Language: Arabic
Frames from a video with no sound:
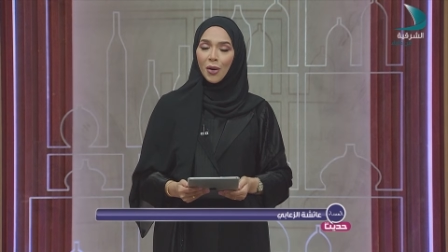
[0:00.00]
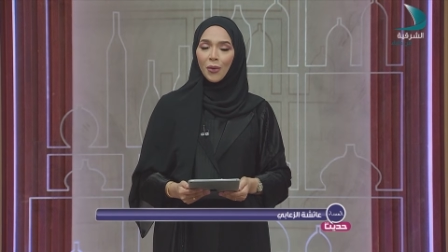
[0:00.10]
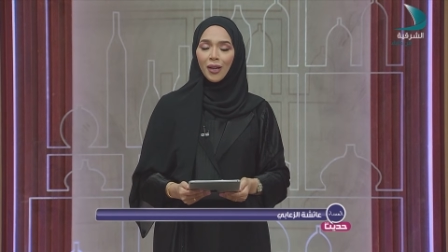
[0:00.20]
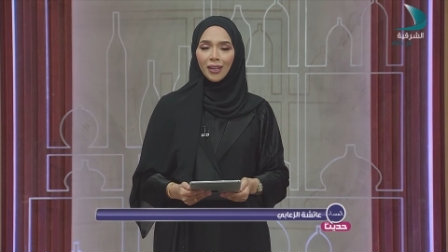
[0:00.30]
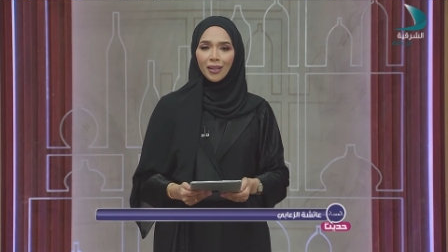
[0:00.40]

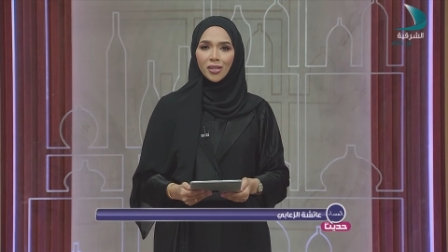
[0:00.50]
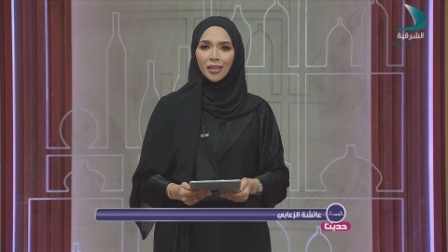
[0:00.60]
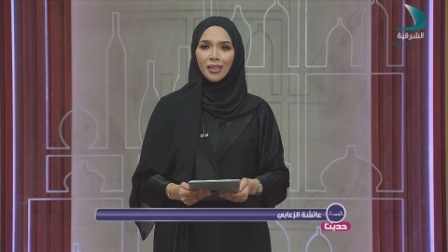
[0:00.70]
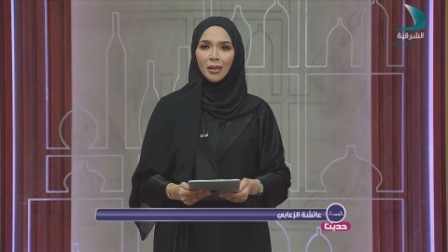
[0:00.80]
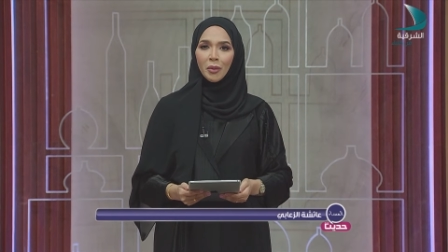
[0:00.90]
وحلقة
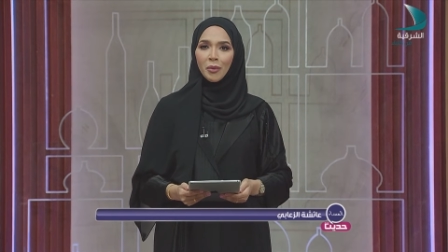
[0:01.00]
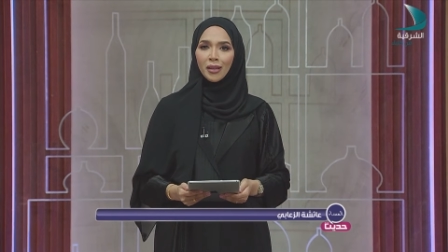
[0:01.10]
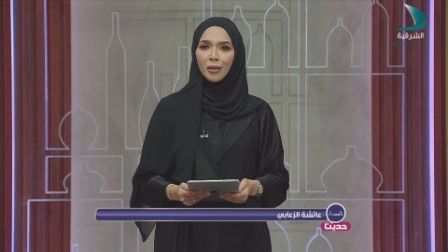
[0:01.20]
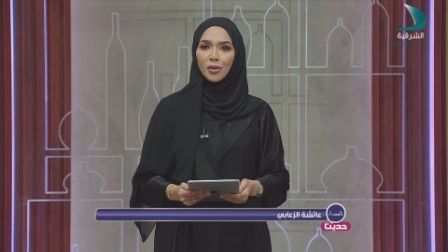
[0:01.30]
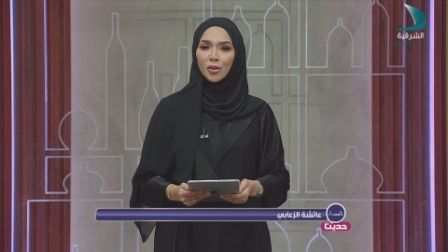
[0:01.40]
جديدة من
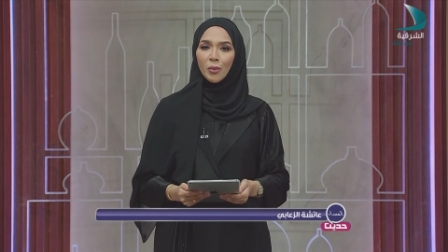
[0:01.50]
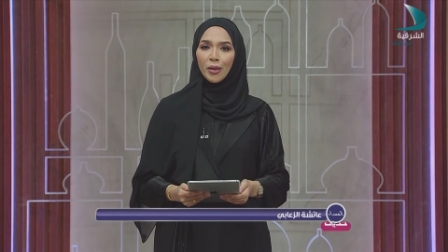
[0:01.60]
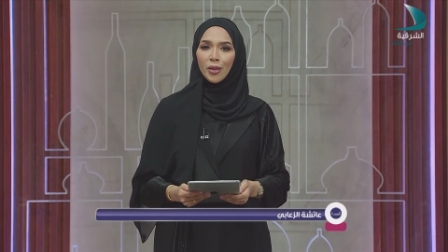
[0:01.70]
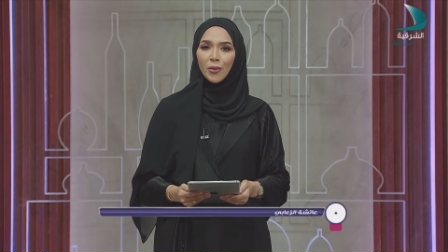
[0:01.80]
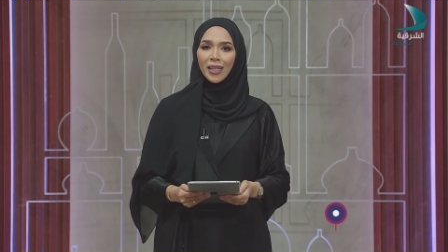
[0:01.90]
برنامجكم
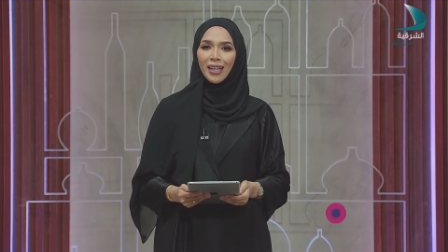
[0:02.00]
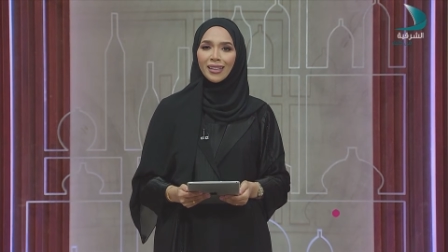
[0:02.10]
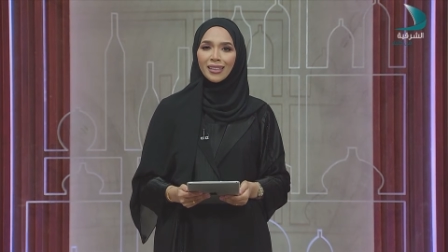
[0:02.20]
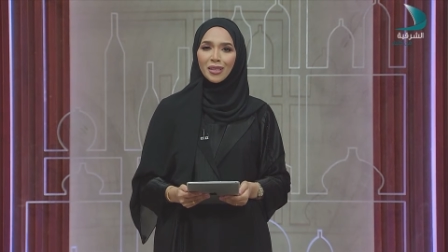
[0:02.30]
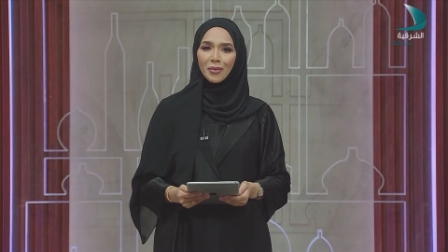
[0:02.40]
اليومي
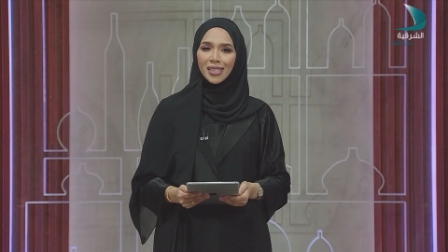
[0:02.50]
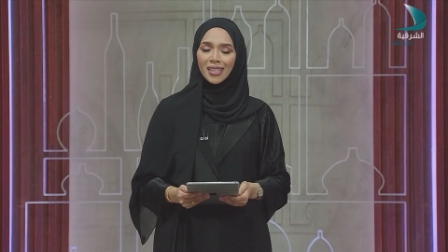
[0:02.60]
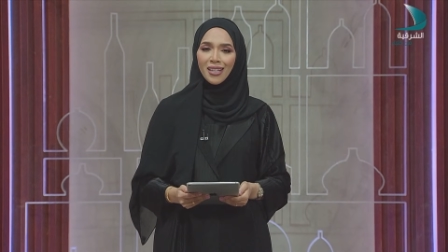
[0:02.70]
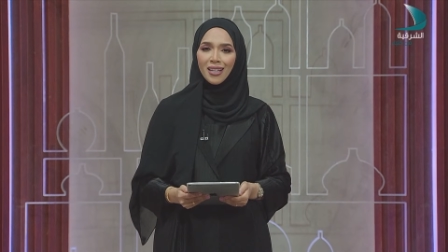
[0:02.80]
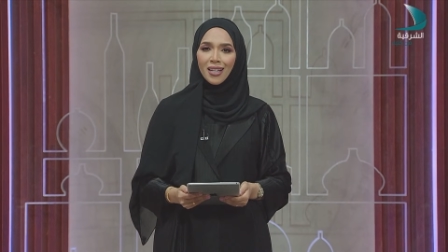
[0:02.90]
حديث
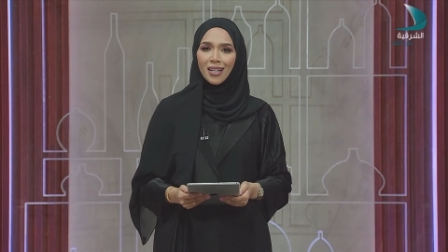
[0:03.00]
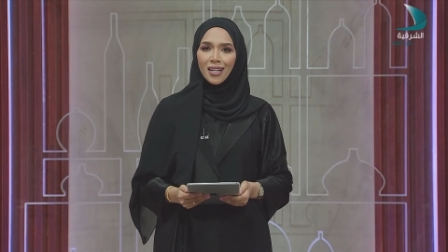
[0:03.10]
المساء